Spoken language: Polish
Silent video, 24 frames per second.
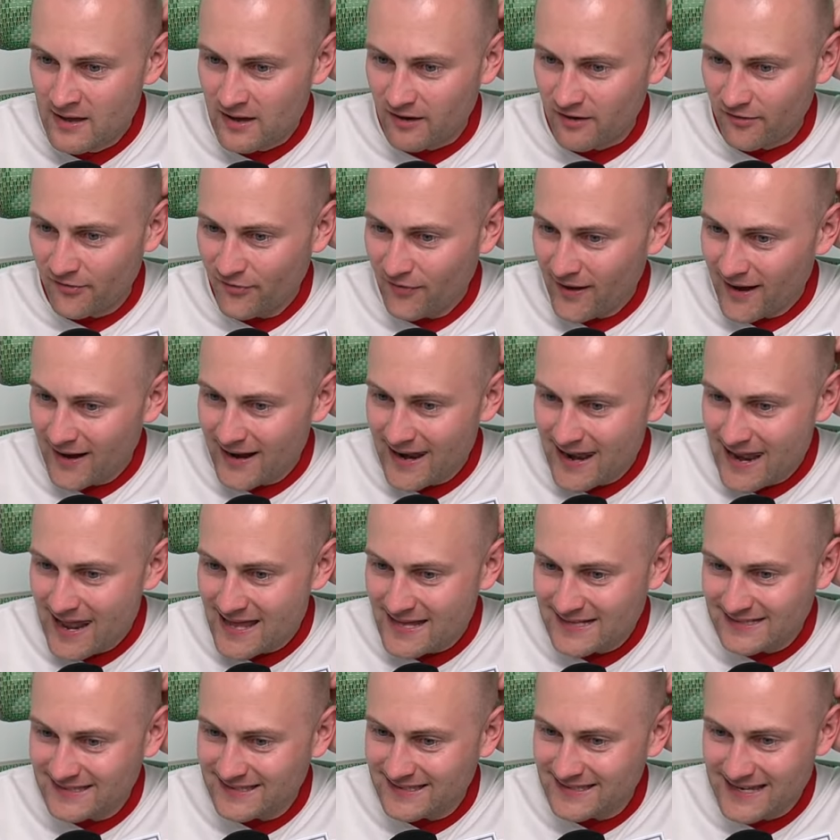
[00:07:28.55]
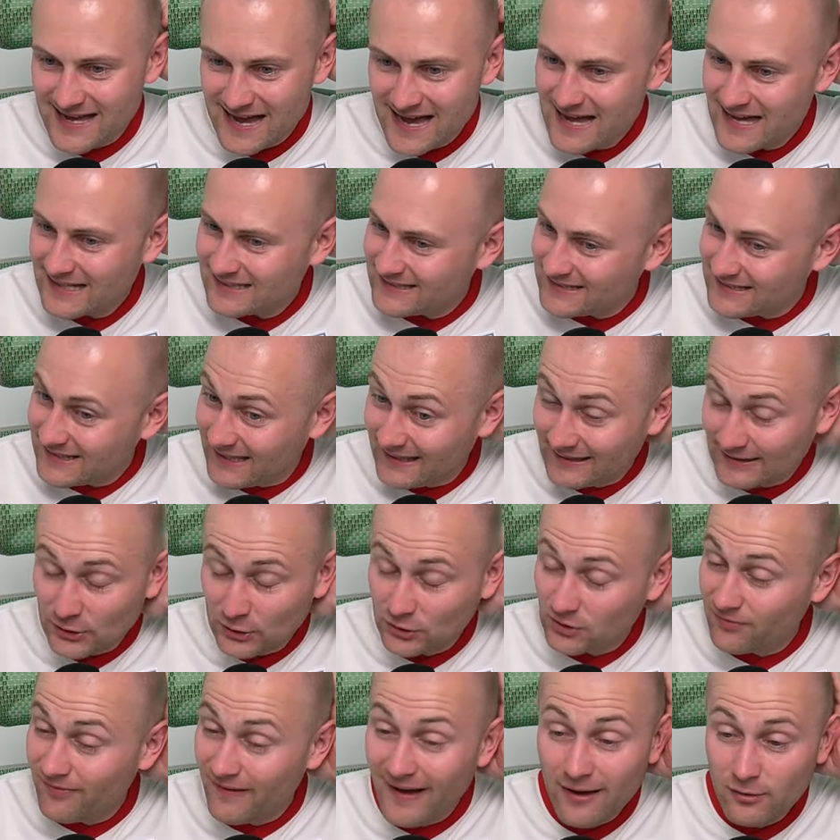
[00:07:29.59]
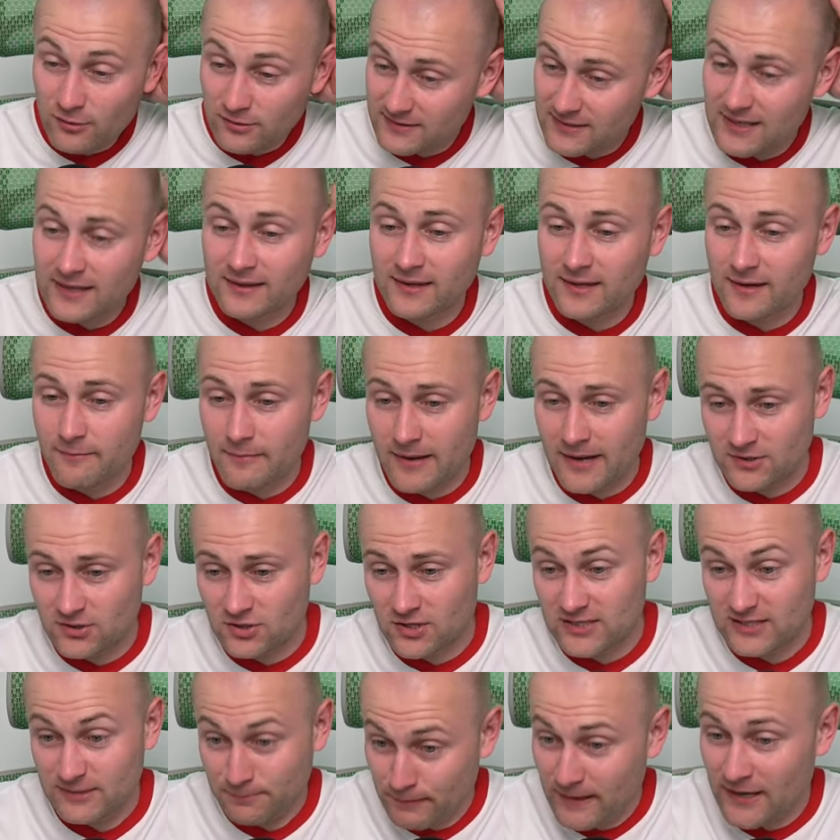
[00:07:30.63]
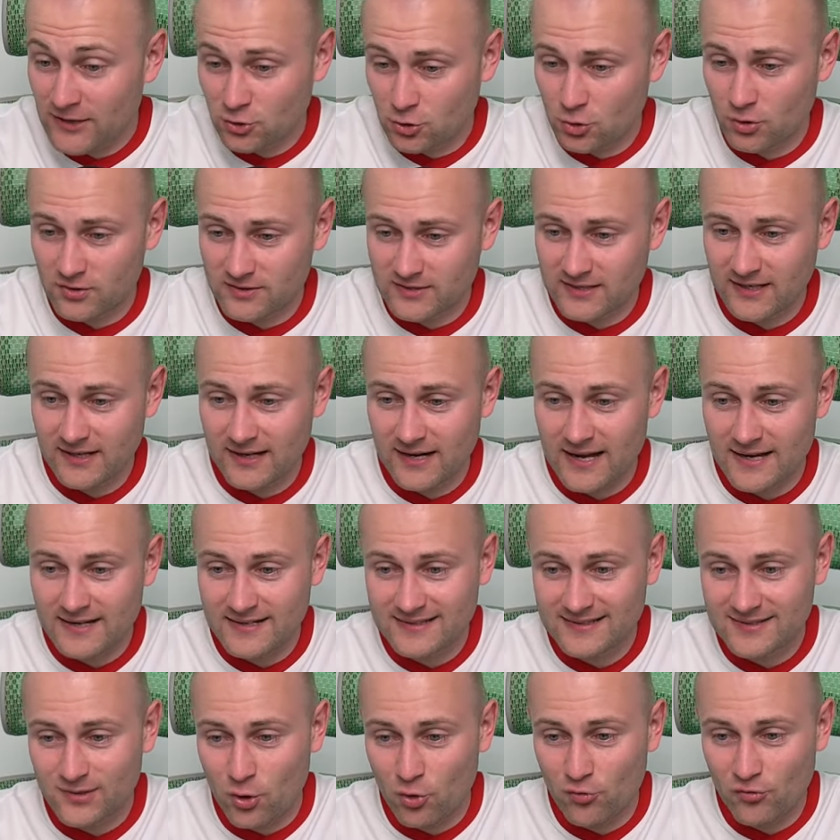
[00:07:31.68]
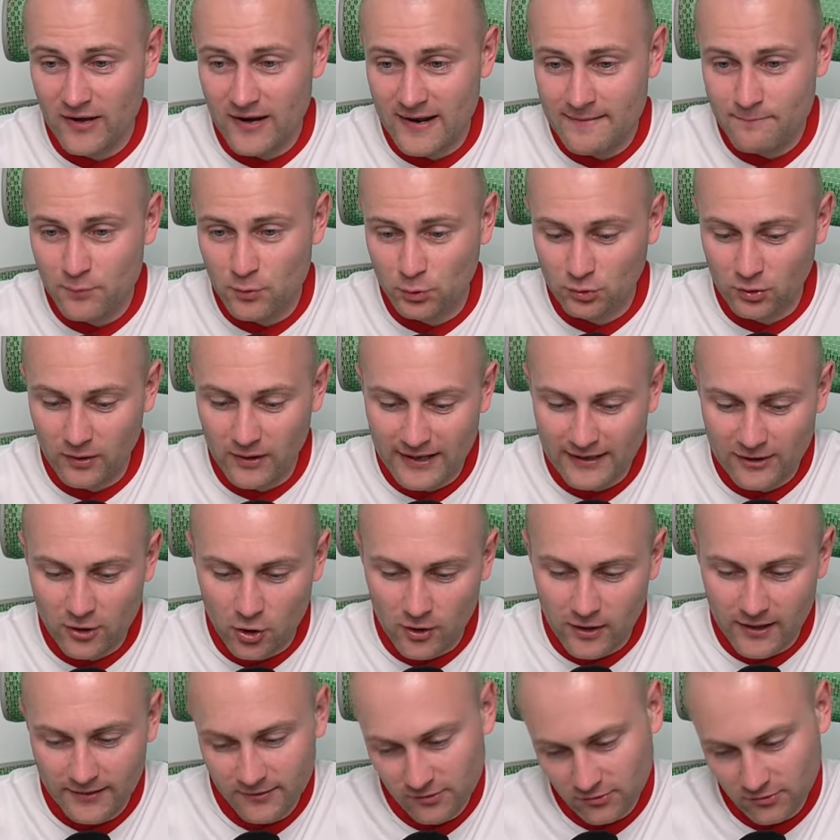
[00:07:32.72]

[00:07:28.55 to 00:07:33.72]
Walencja tylko dwa ostatnie mecze z pięciu rozegranych z overem półtora gola.